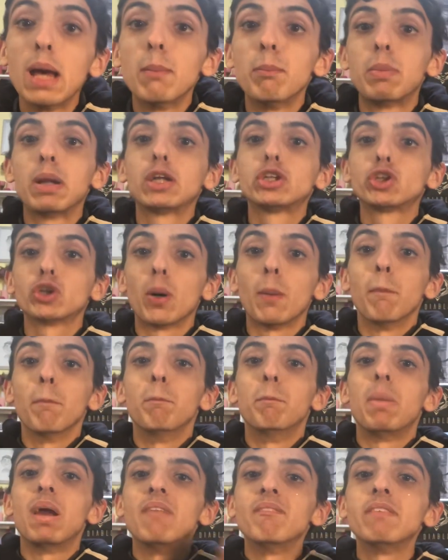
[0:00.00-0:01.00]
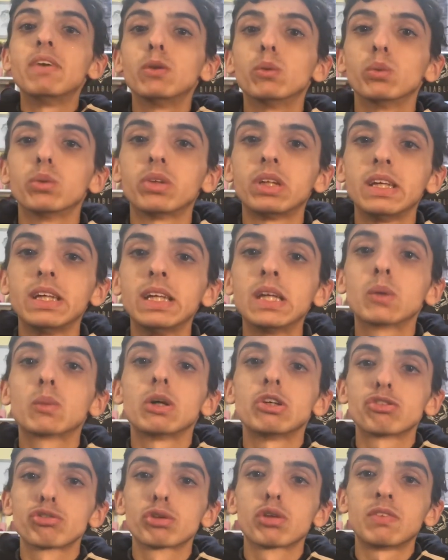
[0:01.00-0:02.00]
Perciò benvenuti in
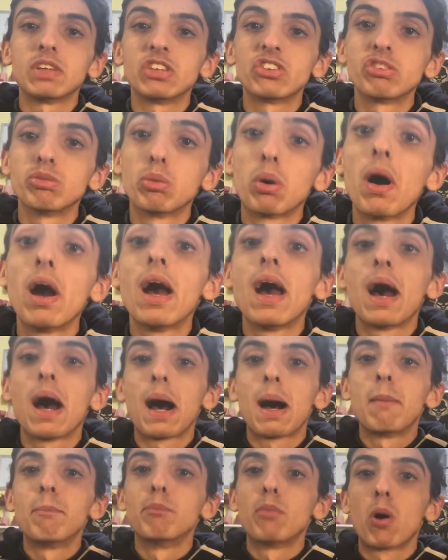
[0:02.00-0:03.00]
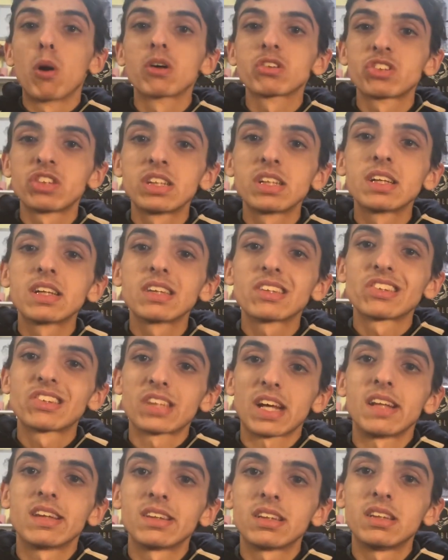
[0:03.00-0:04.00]
questo nuovissimo unboxing
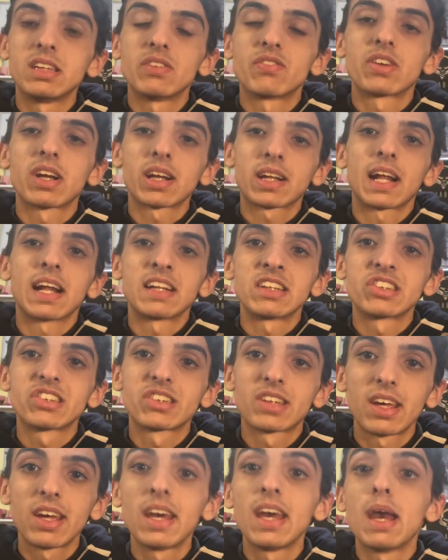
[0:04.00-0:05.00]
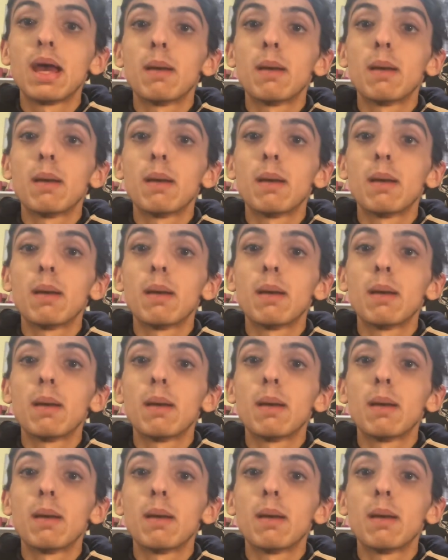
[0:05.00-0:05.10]
set di fragranze